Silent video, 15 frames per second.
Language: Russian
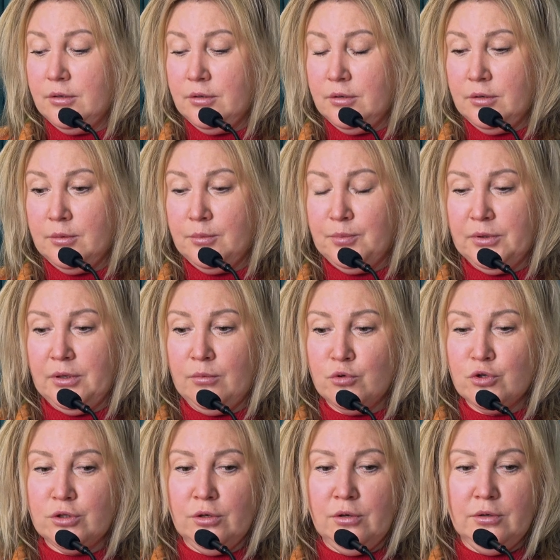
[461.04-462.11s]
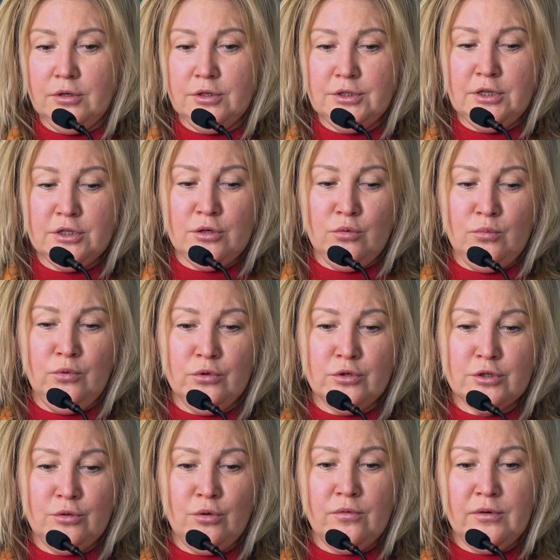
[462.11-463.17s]
Э, потому что здесь любое
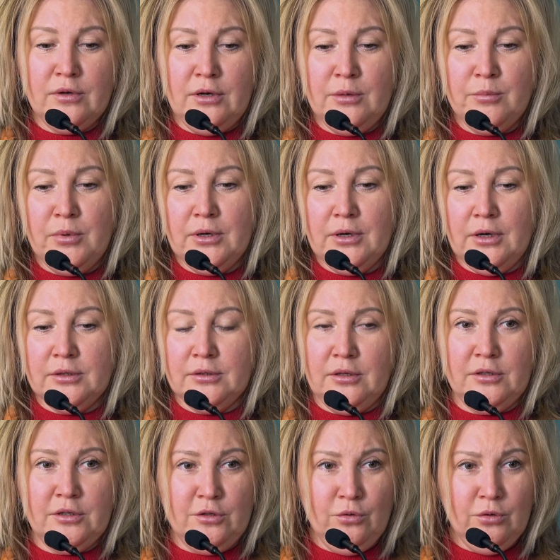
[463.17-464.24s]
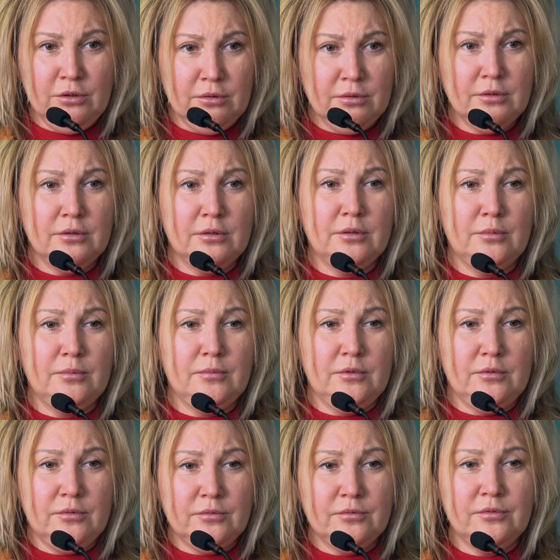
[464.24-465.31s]
слово либо оттолкнет э,
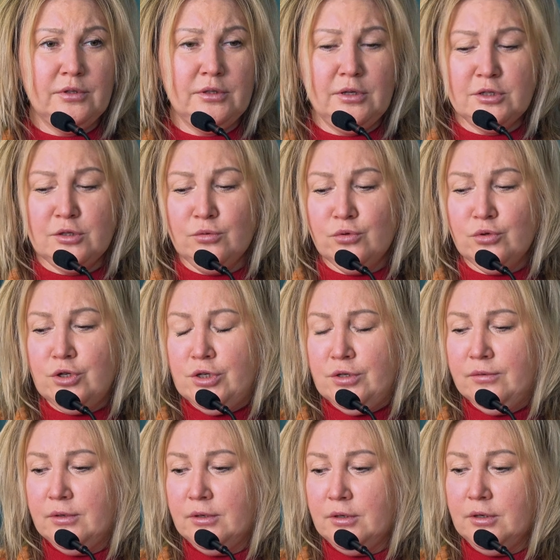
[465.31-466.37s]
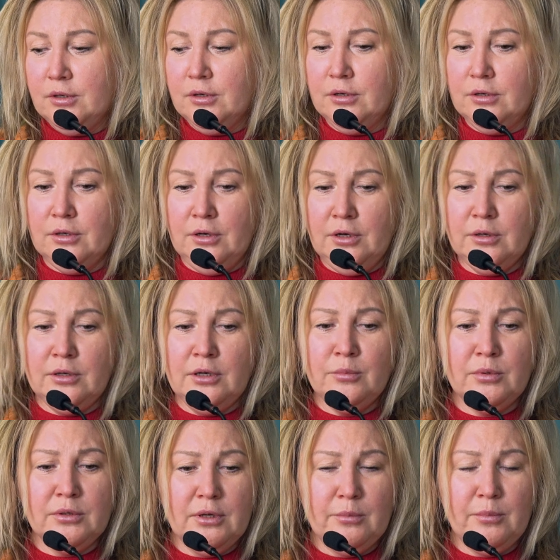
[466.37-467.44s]
военнослужащего, э,
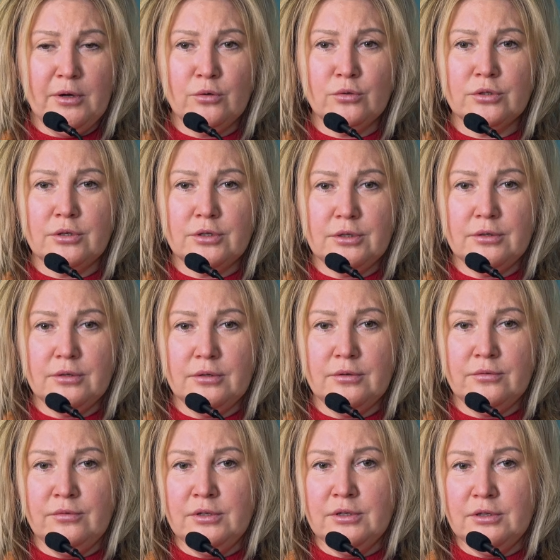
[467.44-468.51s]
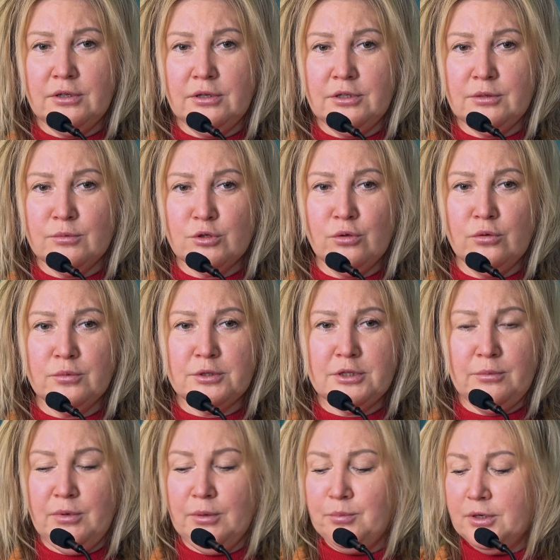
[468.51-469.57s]
либо наоборот вы этим словом к
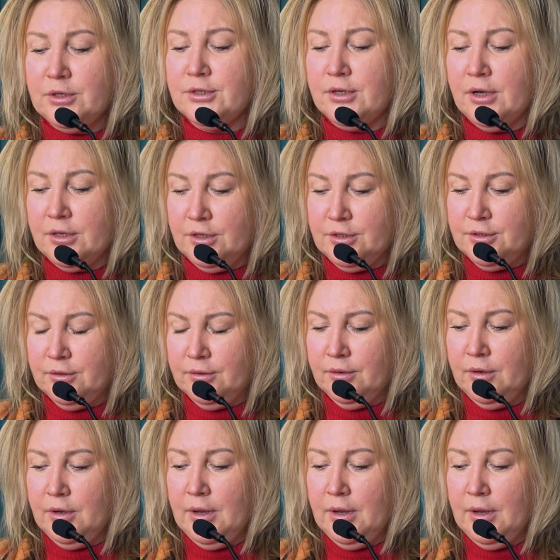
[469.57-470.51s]
себе притянете.